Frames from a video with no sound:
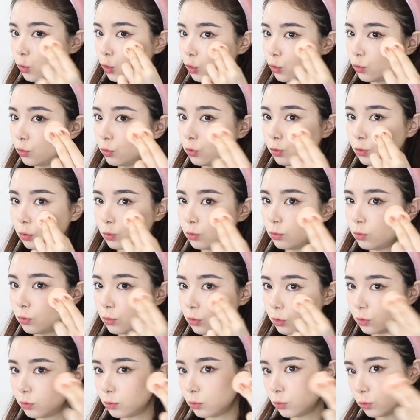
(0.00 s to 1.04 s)
咚咚
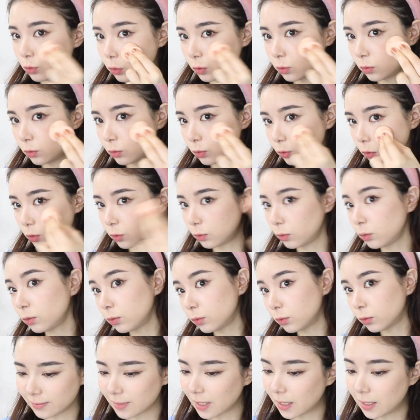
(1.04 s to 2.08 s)
咚咚咚。
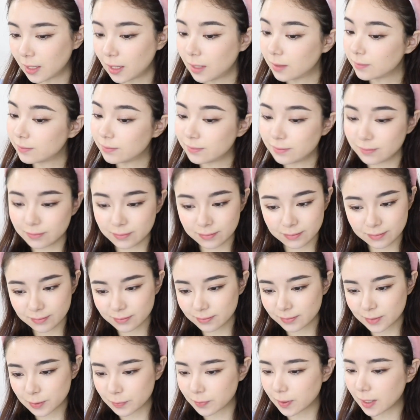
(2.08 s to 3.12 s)

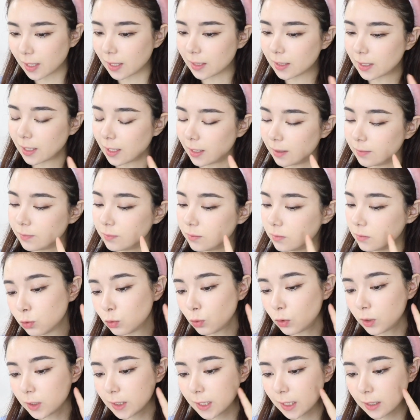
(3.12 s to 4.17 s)
嗯，你们看看
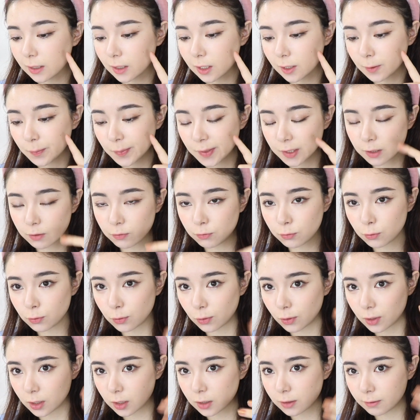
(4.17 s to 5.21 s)
多嫩，跟皮肤
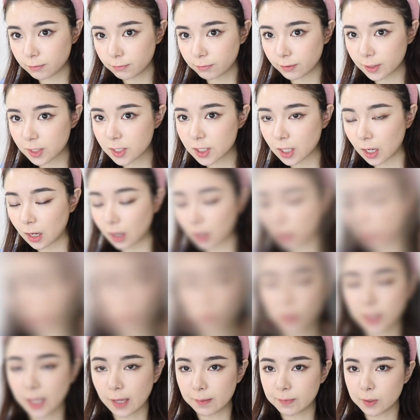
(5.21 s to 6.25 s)
融合的非常好。
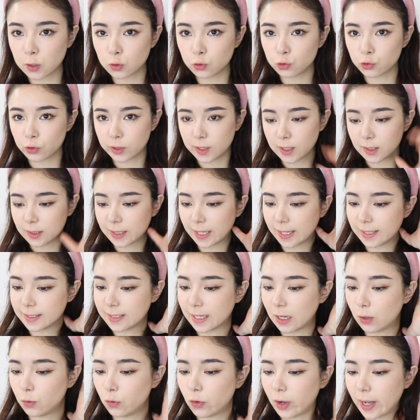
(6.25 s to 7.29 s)
我改变主意了，大
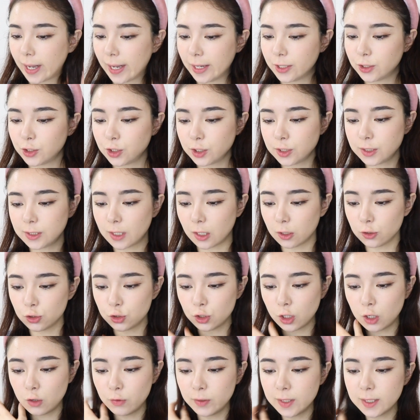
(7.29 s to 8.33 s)
家，我还是想
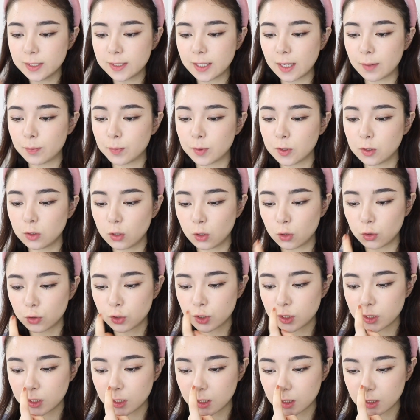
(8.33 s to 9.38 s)
稍微在鼻头
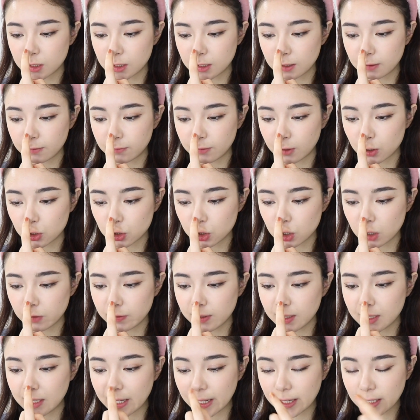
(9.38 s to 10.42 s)
这个地方稍微
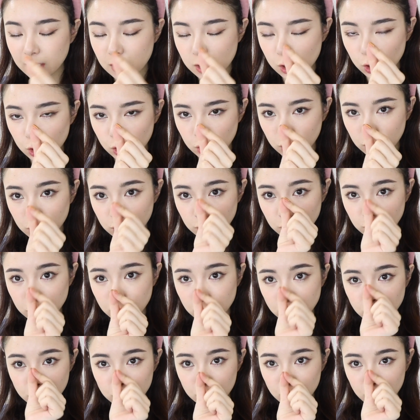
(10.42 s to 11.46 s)
来一
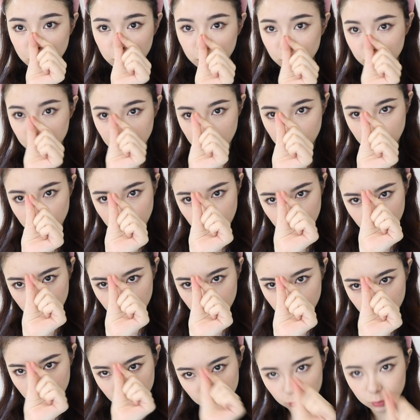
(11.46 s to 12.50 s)
丢丢一
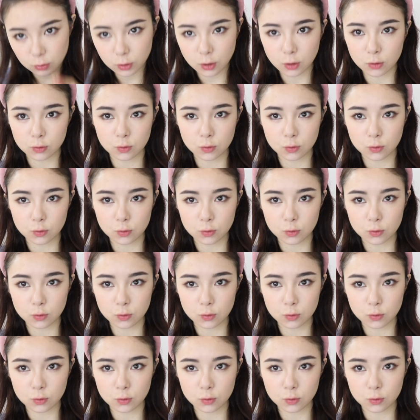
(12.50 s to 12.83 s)
丢丢高